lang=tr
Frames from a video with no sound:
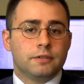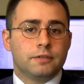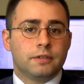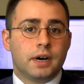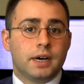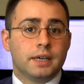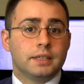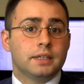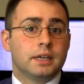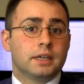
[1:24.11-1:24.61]

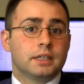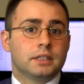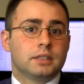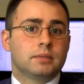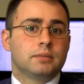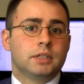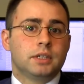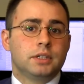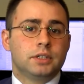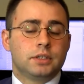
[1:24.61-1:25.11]
faiz
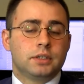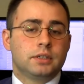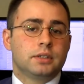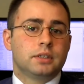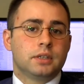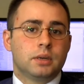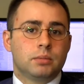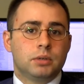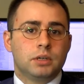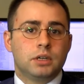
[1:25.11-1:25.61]
artırımına ilişkin
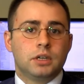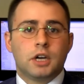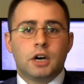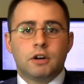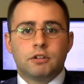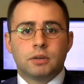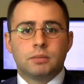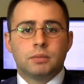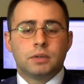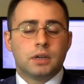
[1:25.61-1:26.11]
ilişkin sabırlı
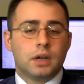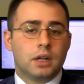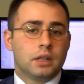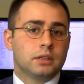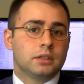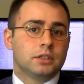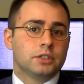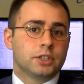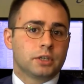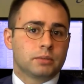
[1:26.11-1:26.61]
kavramı
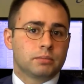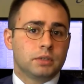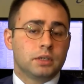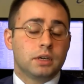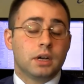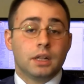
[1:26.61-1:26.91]
kaldırılacak mı,